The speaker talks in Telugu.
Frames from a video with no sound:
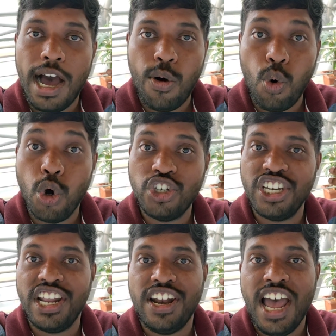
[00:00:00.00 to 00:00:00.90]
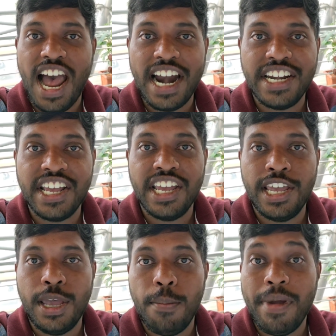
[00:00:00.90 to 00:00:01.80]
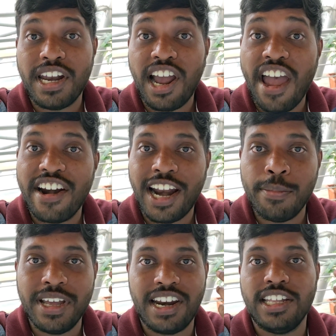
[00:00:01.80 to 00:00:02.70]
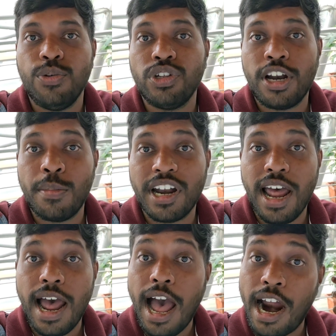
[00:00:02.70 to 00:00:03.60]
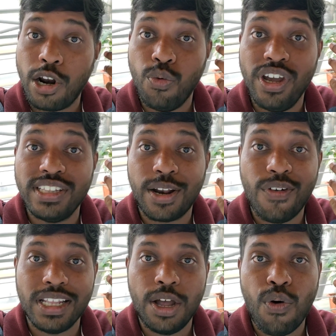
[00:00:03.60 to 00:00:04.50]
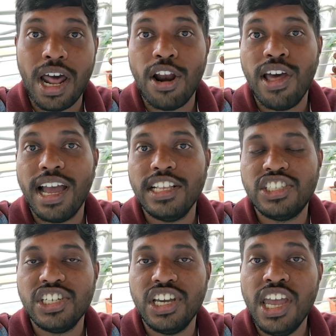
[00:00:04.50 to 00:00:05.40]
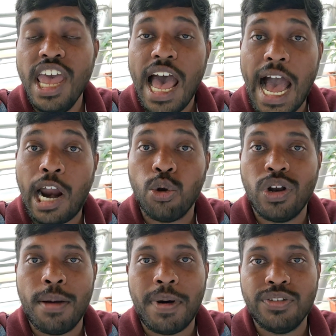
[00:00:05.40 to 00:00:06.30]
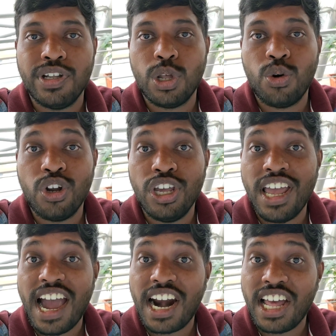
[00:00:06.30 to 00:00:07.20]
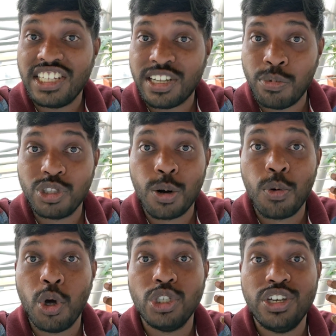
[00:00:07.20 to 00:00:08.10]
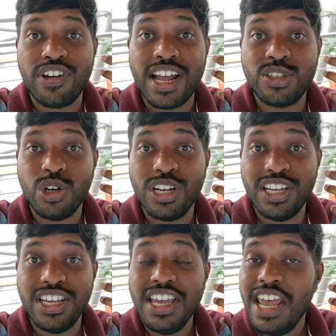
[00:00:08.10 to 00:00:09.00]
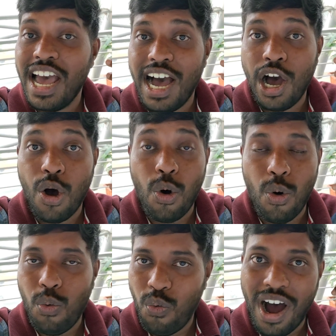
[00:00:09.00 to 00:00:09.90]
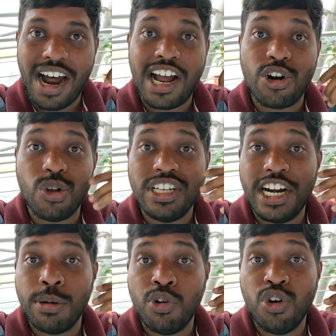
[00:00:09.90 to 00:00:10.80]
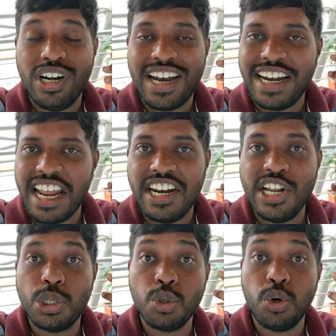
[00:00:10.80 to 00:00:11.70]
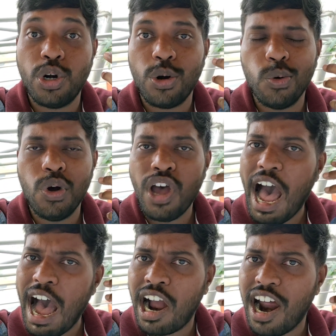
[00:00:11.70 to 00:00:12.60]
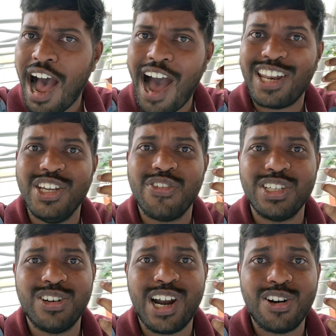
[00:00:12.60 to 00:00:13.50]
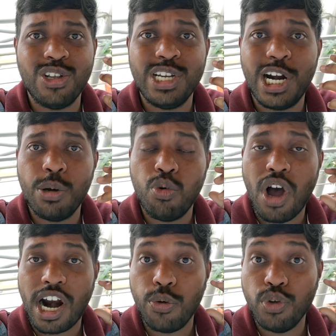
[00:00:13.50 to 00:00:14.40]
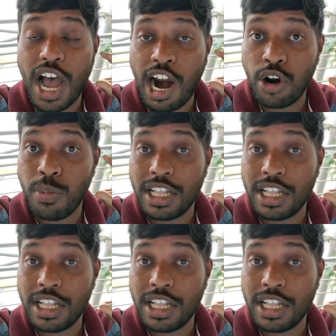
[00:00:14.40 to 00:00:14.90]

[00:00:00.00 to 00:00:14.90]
ఆ ఓషియన్ అంటే మెటకాయ ట్రైబ్ దగ్గరికి అయితే పోతాడనమాట అక్కడికి పోయిన తర్వాత వాళ్ళలో కలిసి అక్కడ ఉన్న పద్వతులని అక్కడ సముద్రంలో జీవరాశుల్ని కంట్రోల్ చేయడము ఇట్లాంటివన్నీ నేర్చుకుంటుంటాడు ఆ జీవరాజులు కంట్రోల్ చేయడము అక్కడ అక్కడ